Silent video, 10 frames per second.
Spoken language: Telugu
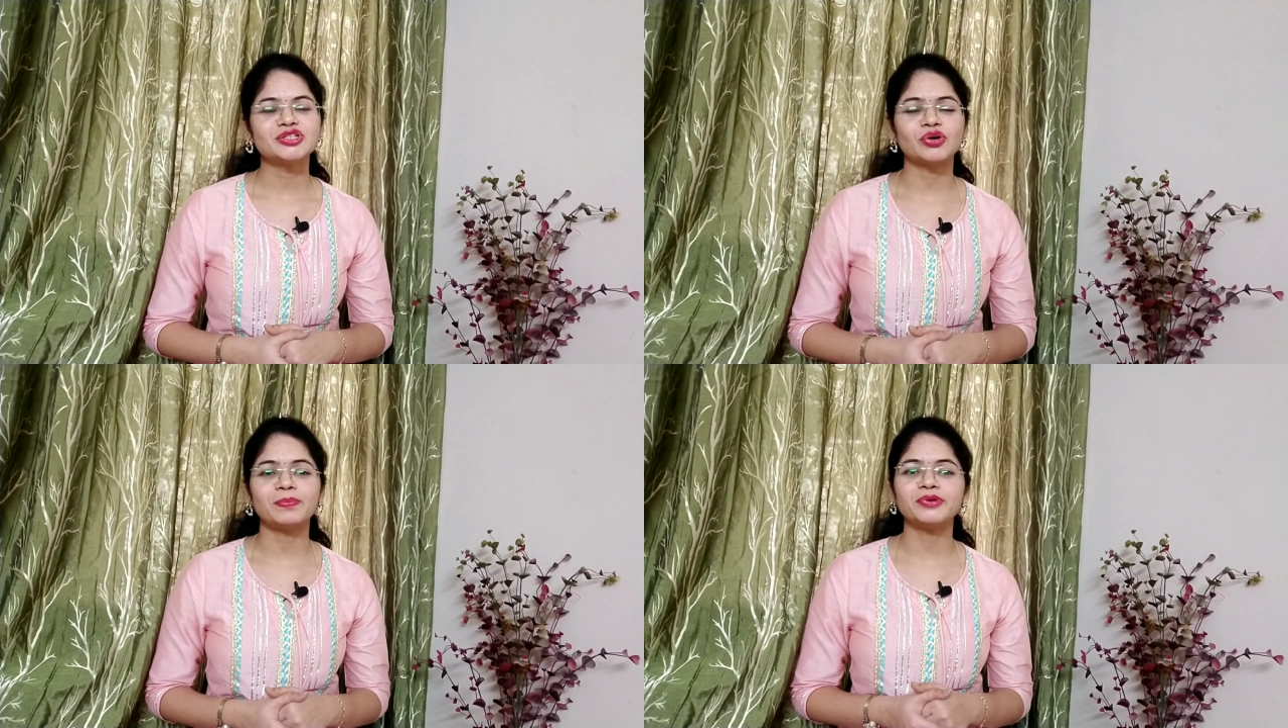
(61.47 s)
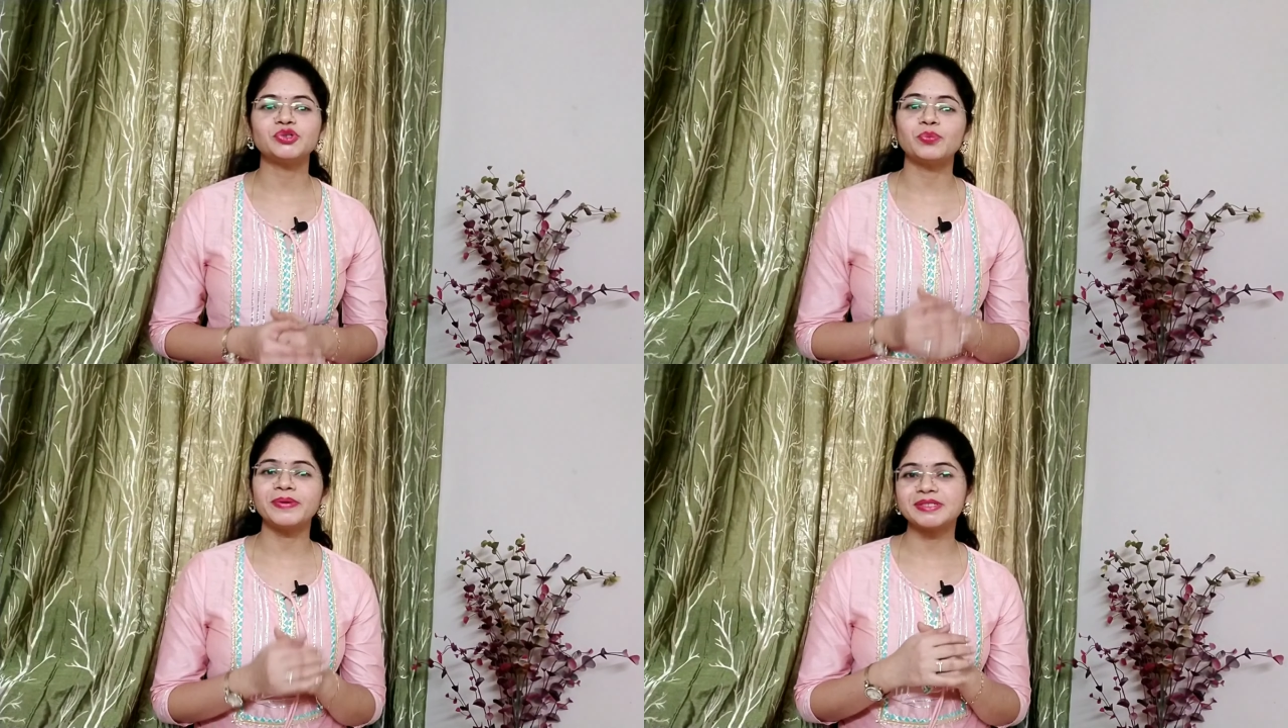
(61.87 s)
సో ఇప్పుడు
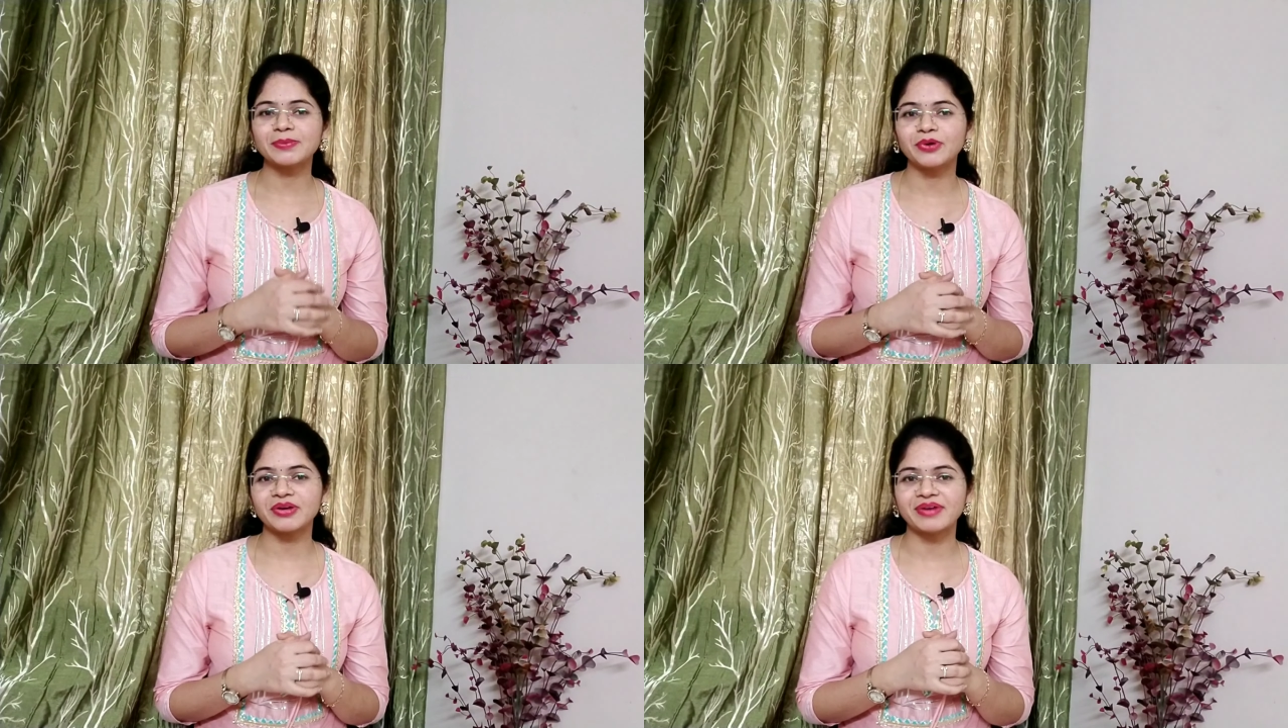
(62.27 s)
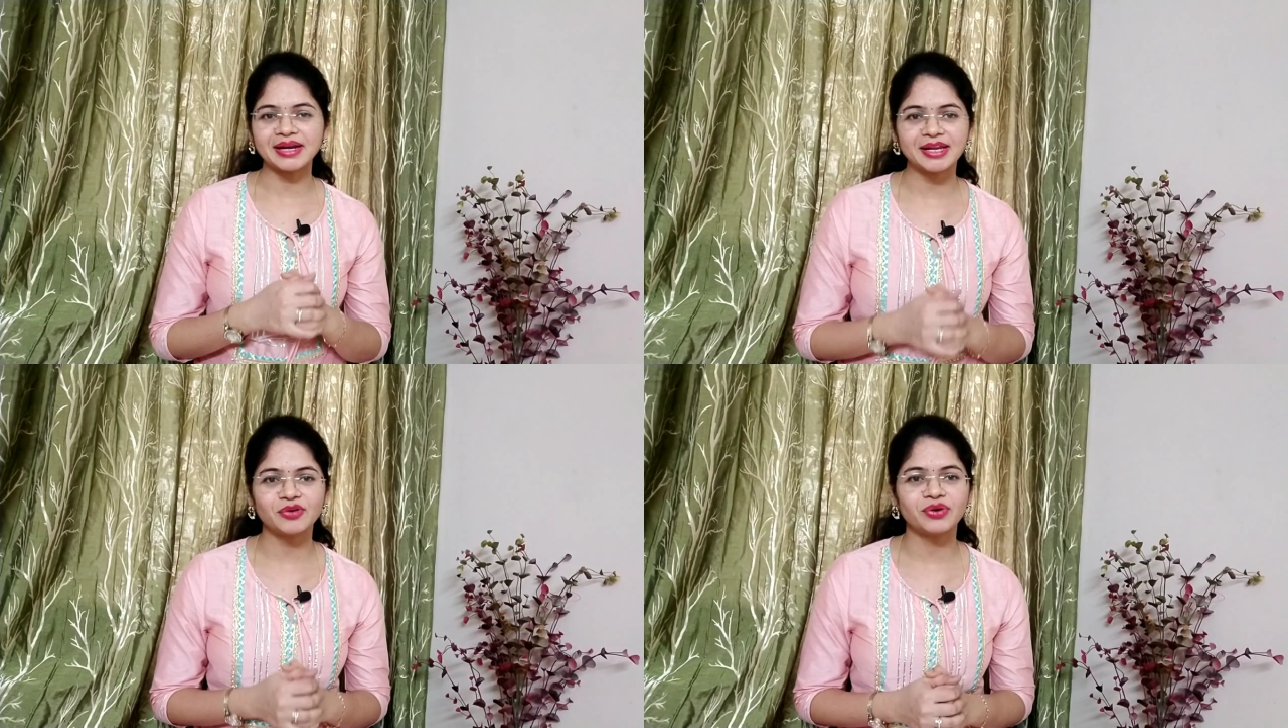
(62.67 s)

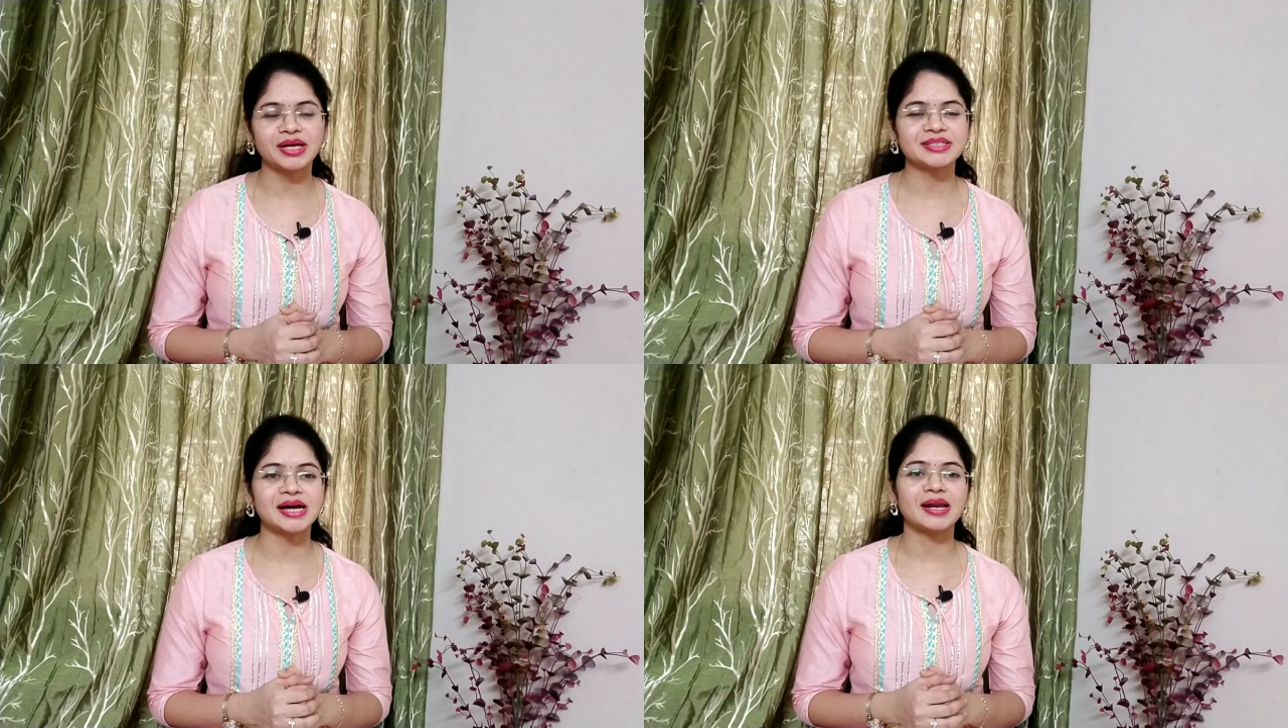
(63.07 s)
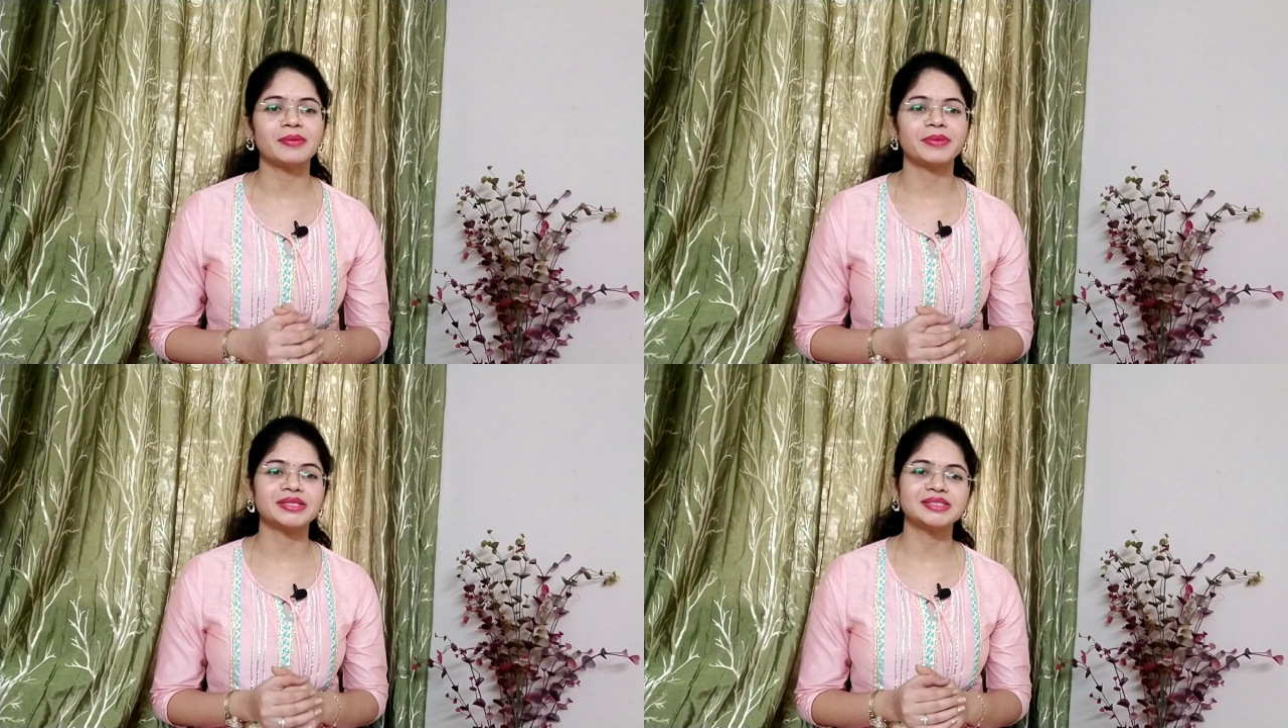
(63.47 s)
చూపించబోయేవన్నీ కూడా చాలా
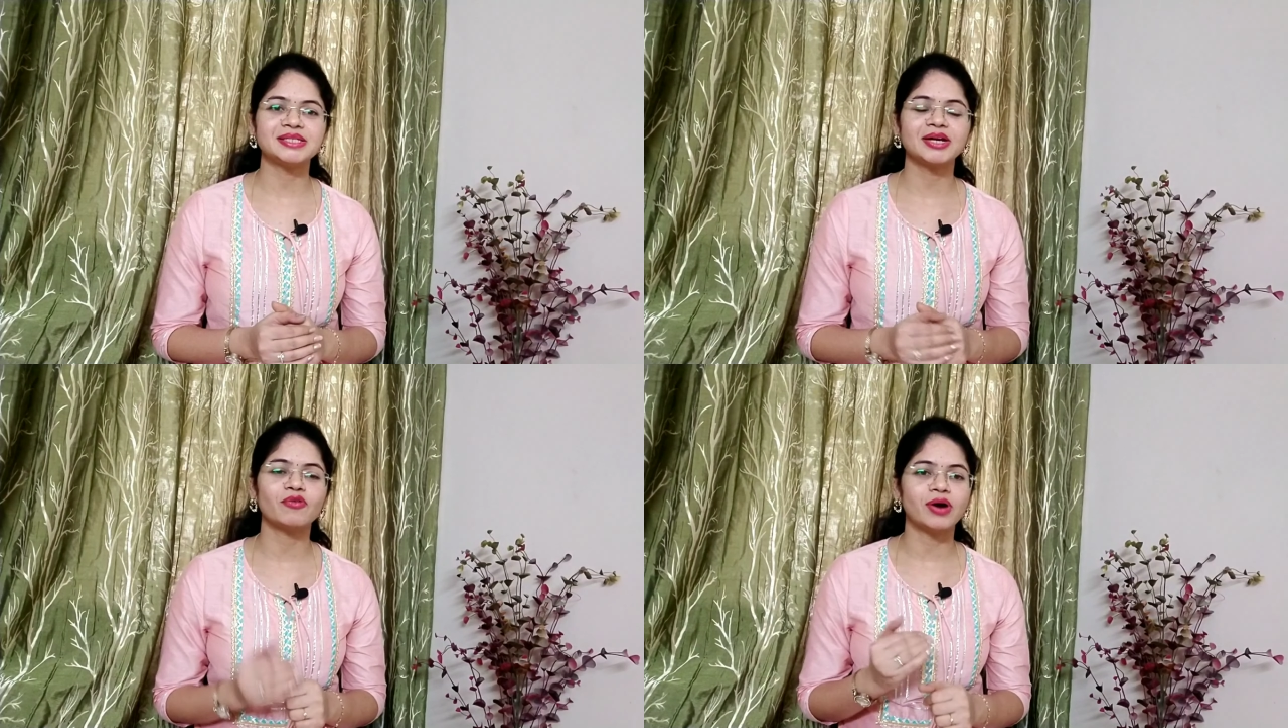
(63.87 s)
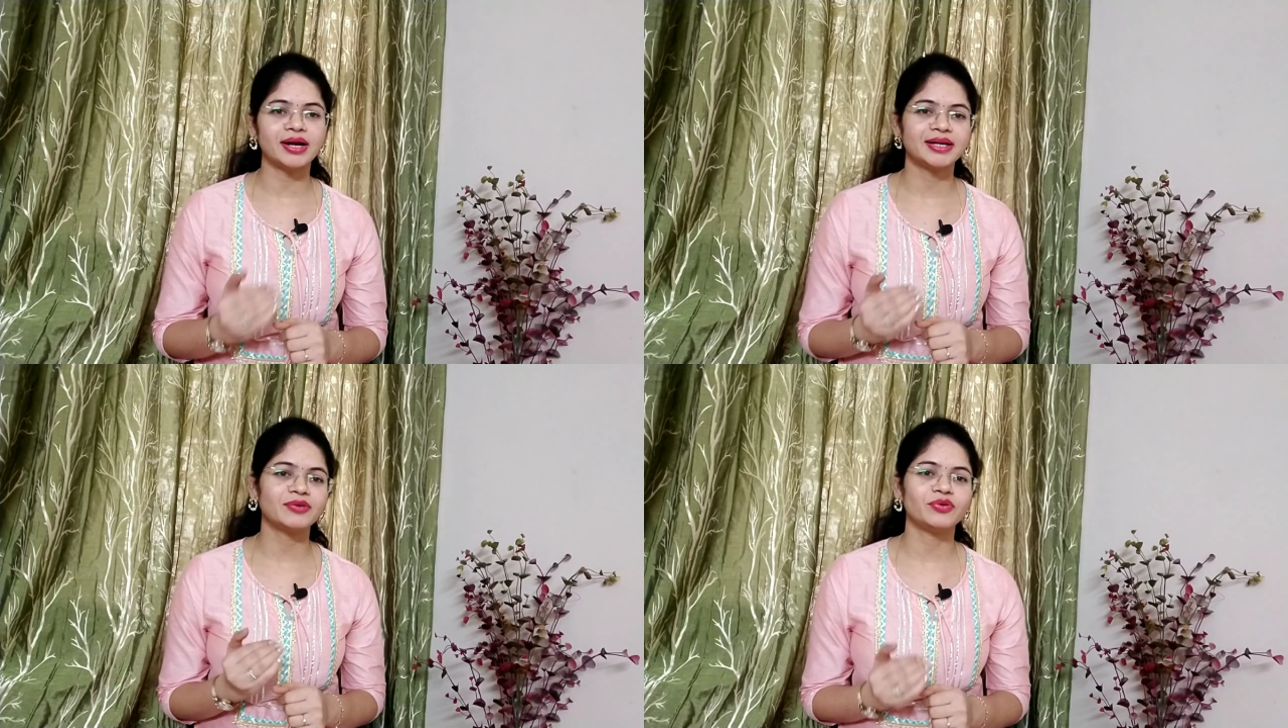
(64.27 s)
మంచి
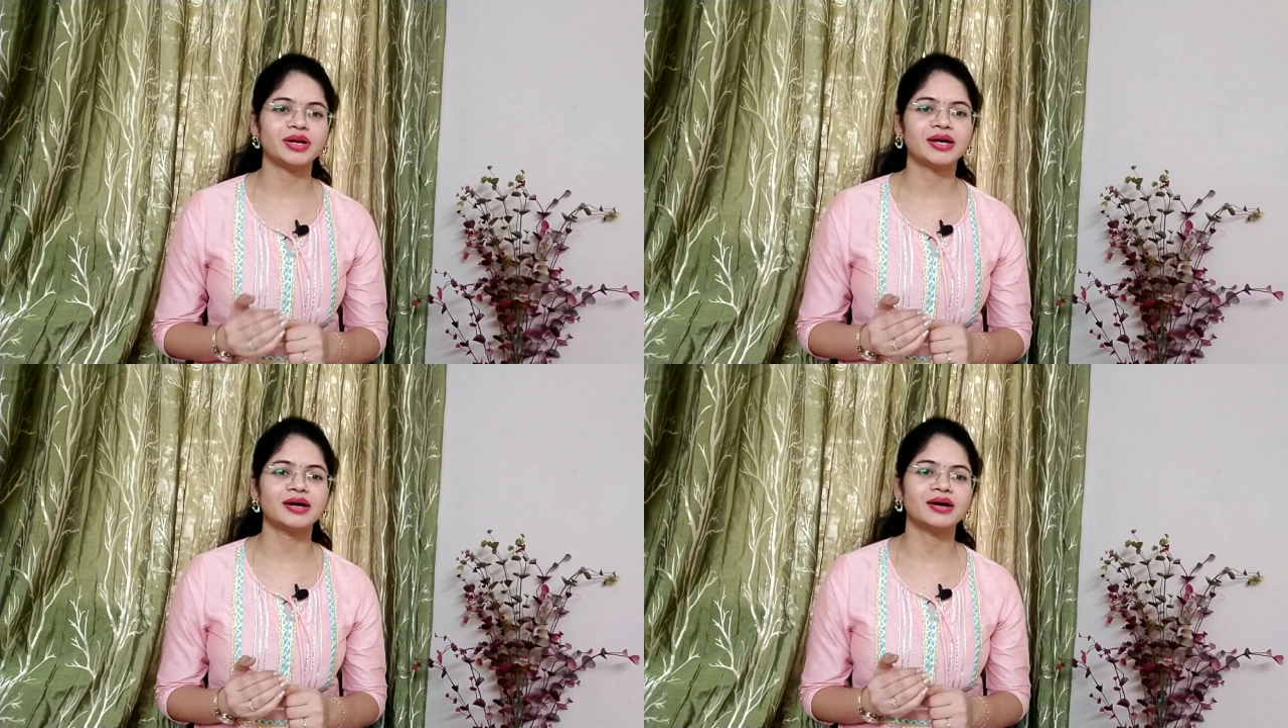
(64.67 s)
క్వాలిటీ ఉన్న